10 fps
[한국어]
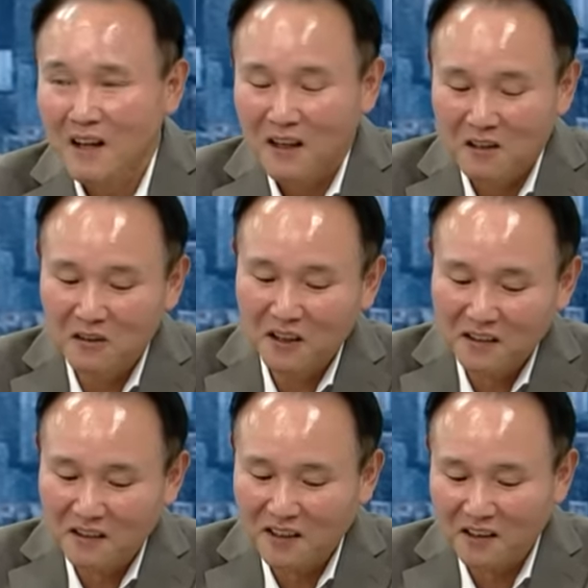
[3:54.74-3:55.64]
그런데
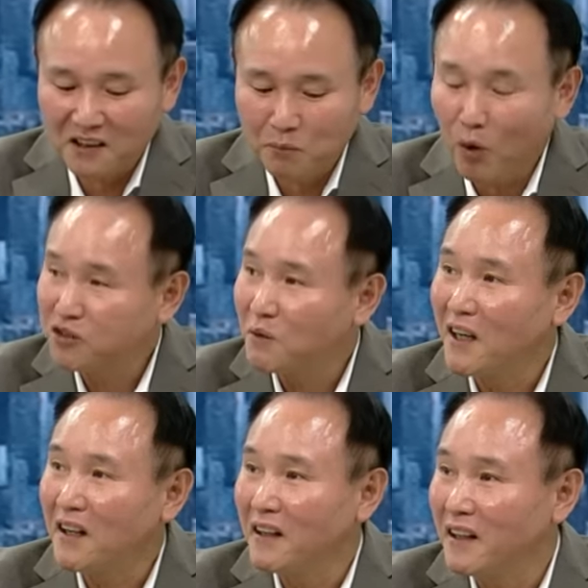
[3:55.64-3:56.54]
이제 사실
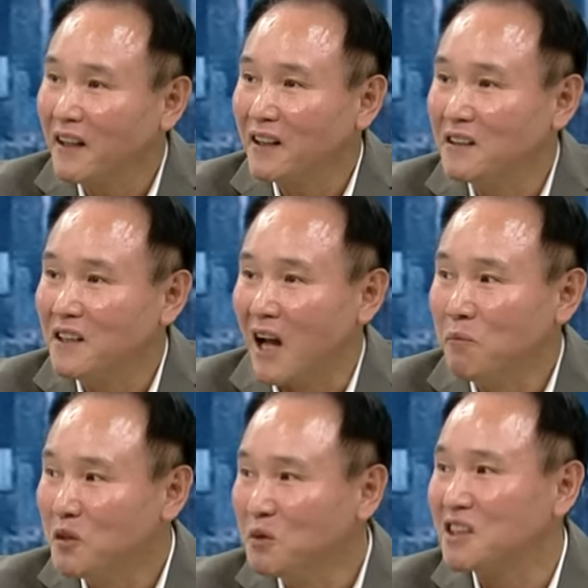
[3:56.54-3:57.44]
폭스바겐의 그
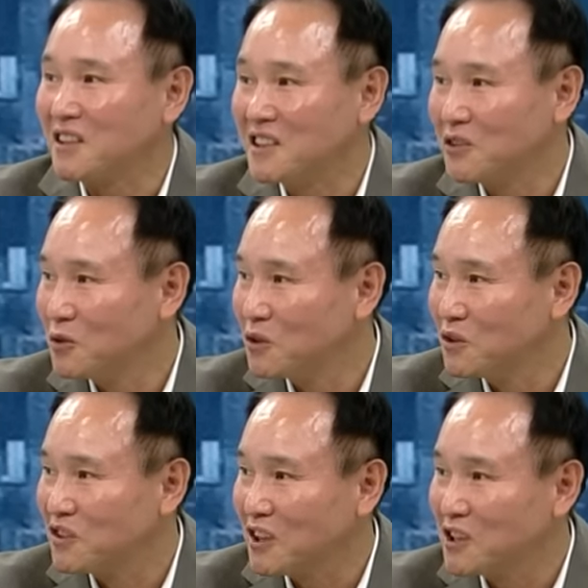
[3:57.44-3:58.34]
MDB 자체도
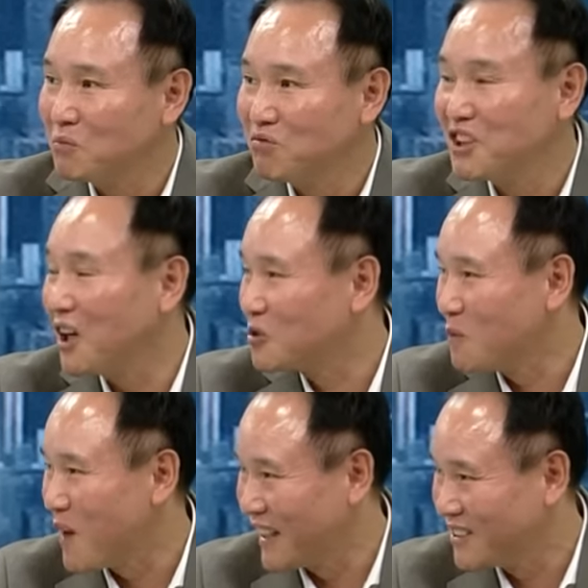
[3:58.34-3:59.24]
사실은 문제가 좀
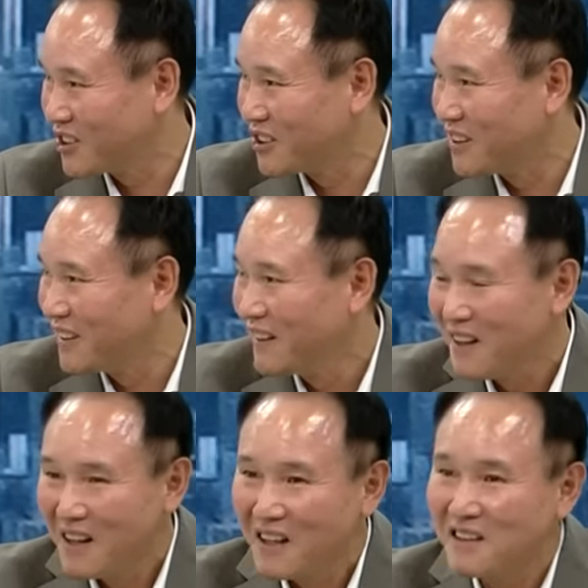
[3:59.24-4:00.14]
많죠. 아, 그런 거요?
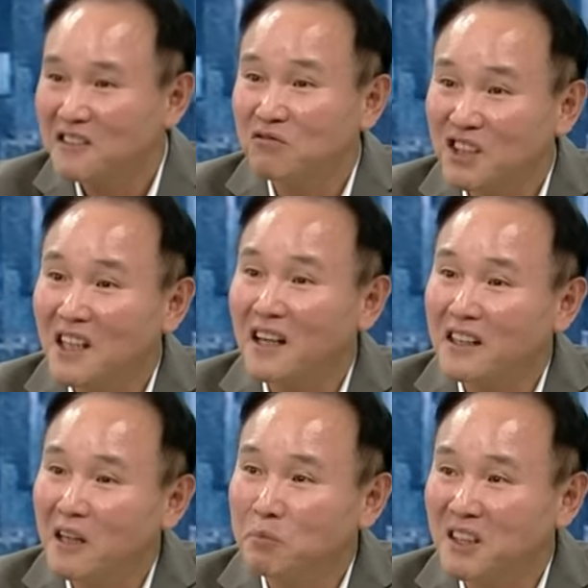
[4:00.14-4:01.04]
그래서
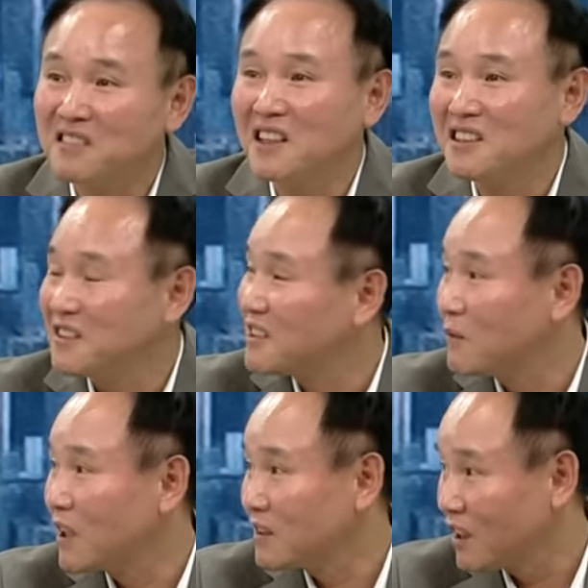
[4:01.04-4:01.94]
우리나라의 BSA 시스템을 갖다가